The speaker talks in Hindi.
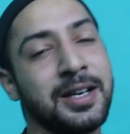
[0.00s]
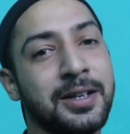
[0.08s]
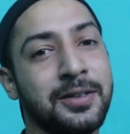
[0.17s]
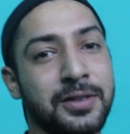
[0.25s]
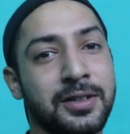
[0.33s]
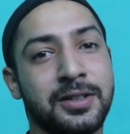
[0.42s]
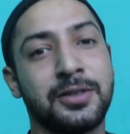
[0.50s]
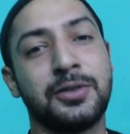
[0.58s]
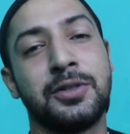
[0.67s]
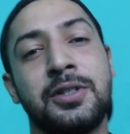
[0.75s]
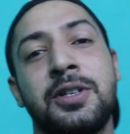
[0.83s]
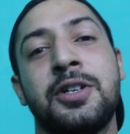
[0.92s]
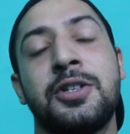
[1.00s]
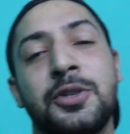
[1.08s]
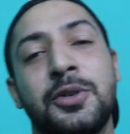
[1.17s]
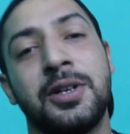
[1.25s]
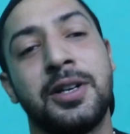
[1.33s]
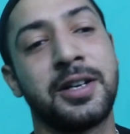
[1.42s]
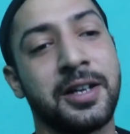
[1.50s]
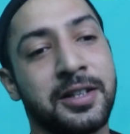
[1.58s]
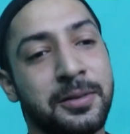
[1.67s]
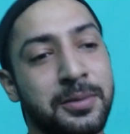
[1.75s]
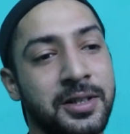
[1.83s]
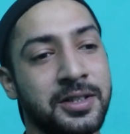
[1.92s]
it was a good shoulder
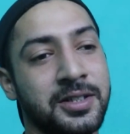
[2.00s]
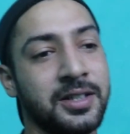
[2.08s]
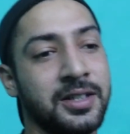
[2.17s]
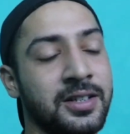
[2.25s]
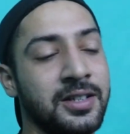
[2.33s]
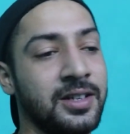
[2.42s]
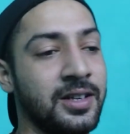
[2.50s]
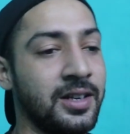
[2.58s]
tricep session